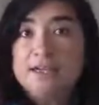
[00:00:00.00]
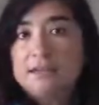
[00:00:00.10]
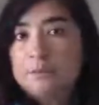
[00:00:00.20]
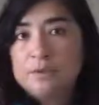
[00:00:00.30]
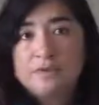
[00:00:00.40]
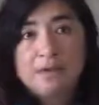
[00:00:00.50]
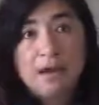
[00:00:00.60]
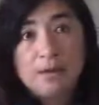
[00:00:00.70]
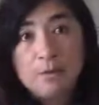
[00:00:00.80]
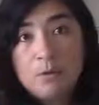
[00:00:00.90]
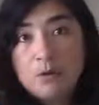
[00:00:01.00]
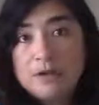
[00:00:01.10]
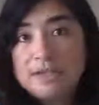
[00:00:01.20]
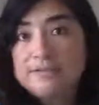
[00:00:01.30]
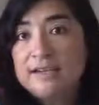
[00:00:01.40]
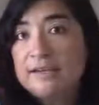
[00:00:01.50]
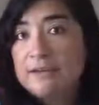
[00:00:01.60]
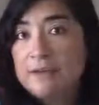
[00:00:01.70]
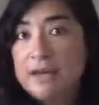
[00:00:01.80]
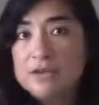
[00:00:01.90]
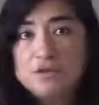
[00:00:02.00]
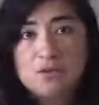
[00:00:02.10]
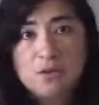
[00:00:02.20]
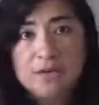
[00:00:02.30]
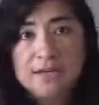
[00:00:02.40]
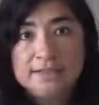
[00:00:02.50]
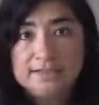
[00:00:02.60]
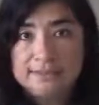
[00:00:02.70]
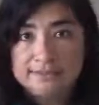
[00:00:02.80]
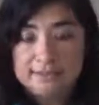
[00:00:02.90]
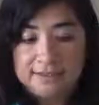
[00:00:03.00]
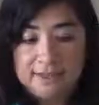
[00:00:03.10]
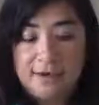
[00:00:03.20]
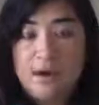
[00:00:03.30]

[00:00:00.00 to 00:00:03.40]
que puede ser jabones, sales de baño, chocolates, etc.